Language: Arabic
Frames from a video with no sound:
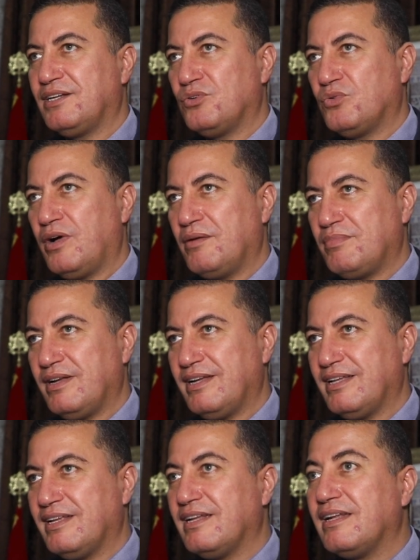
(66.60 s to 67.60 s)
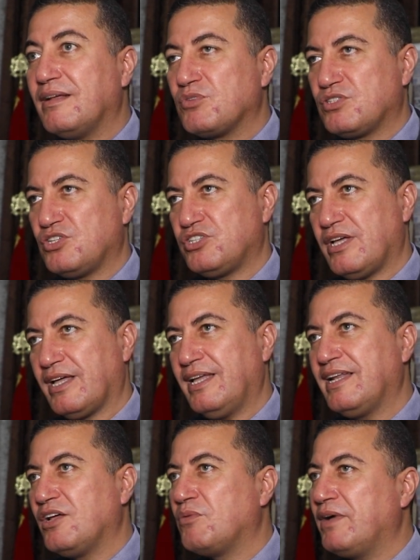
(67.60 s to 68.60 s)
النواب
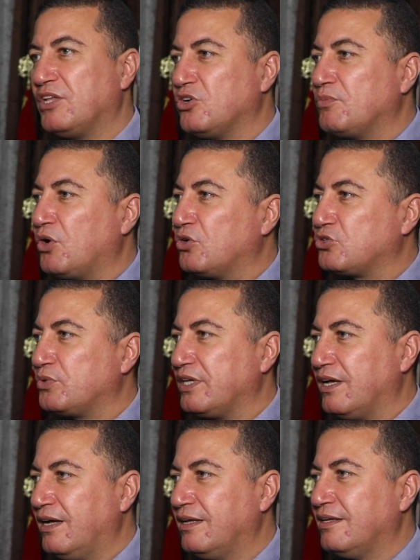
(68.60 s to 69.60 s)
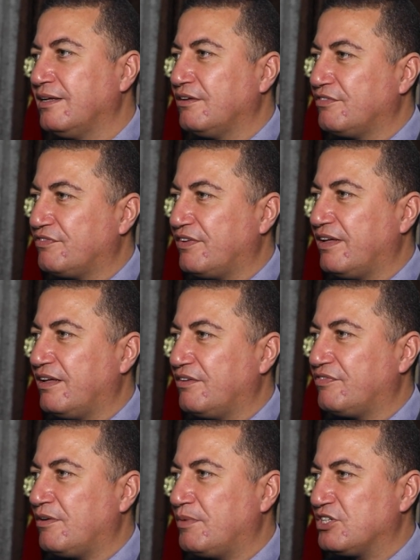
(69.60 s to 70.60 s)
المستشارين اللي هما عندهم العضويه في
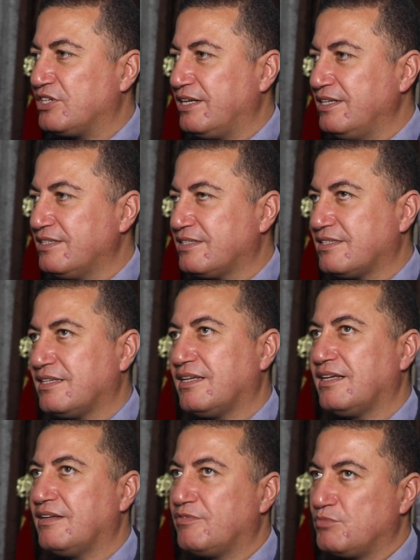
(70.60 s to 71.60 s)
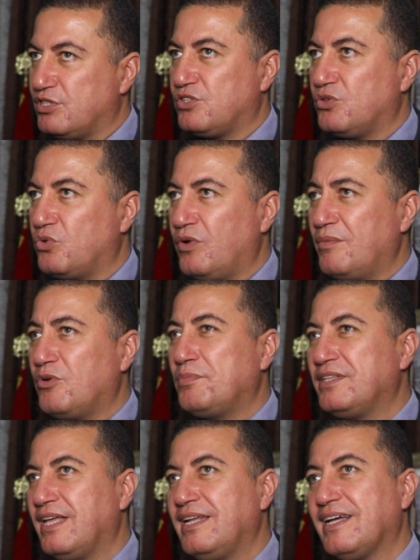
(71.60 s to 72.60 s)
المجالس آه، في مجلس النواب
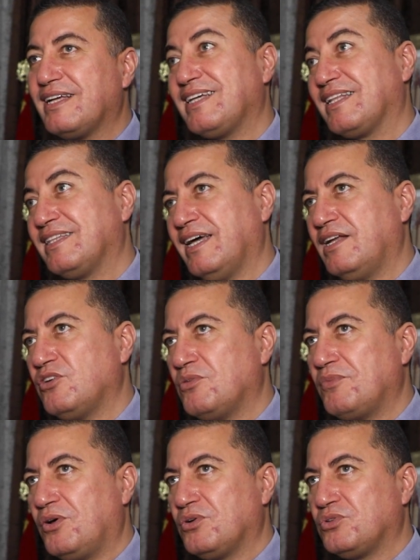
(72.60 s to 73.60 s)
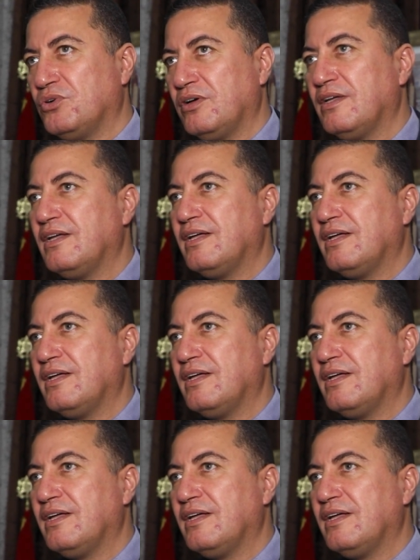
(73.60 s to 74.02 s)
وبذلك تعض عليهم الحضور